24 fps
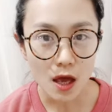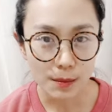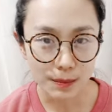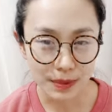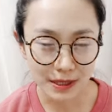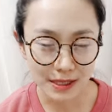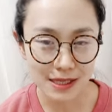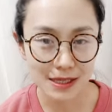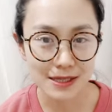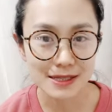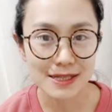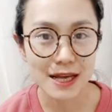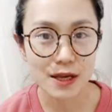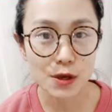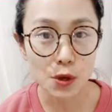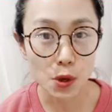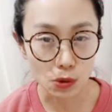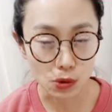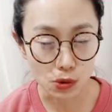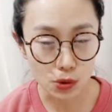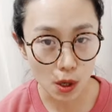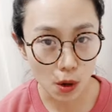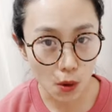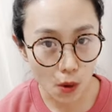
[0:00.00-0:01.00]
并且在有
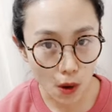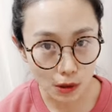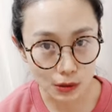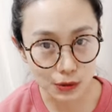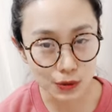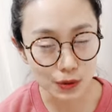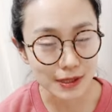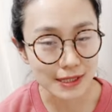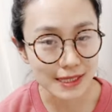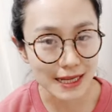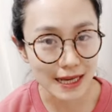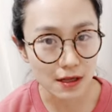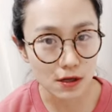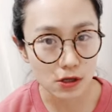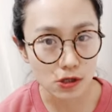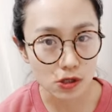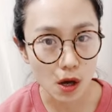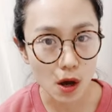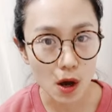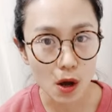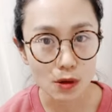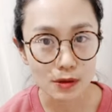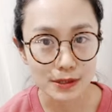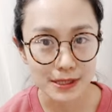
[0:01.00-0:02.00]
状况存在的时
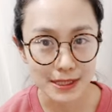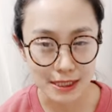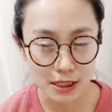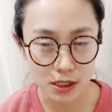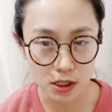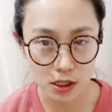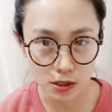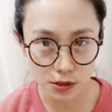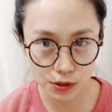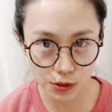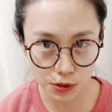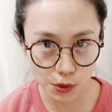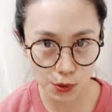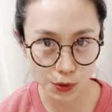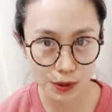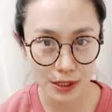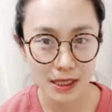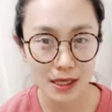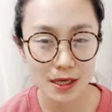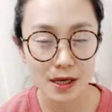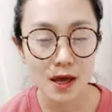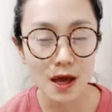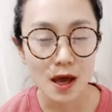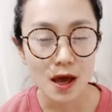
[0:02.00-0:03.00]
候及时就
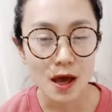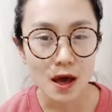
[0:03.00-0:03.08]
医。